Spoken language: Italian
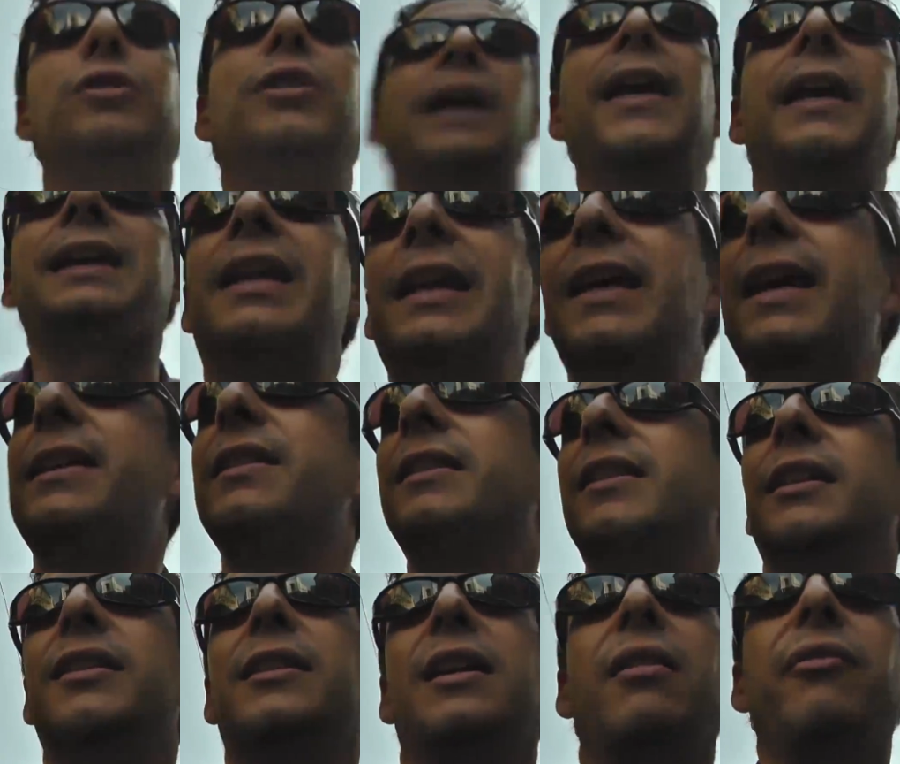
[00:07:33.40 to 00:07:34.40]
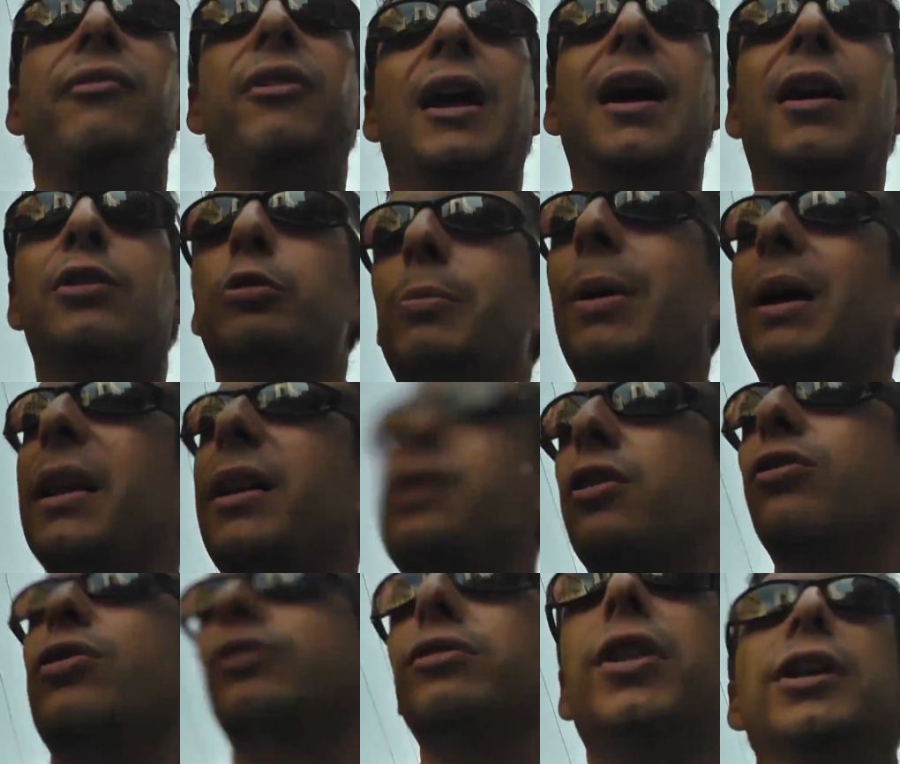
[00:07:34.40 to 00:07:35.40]
dai clienti trafelato ma
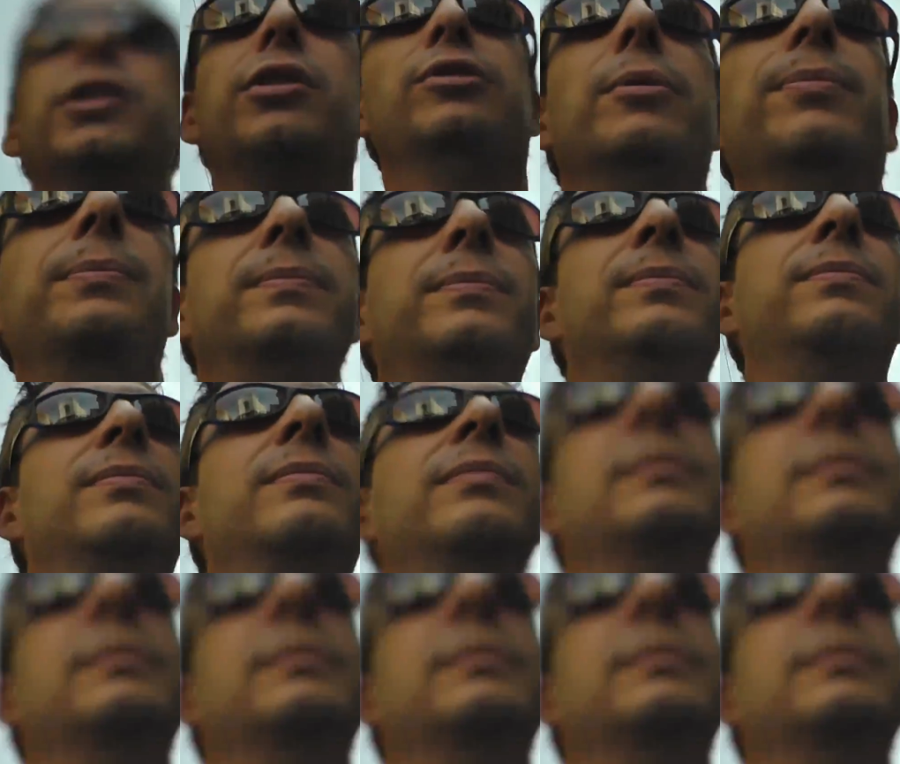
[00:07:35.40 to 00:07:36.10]
rincoglionito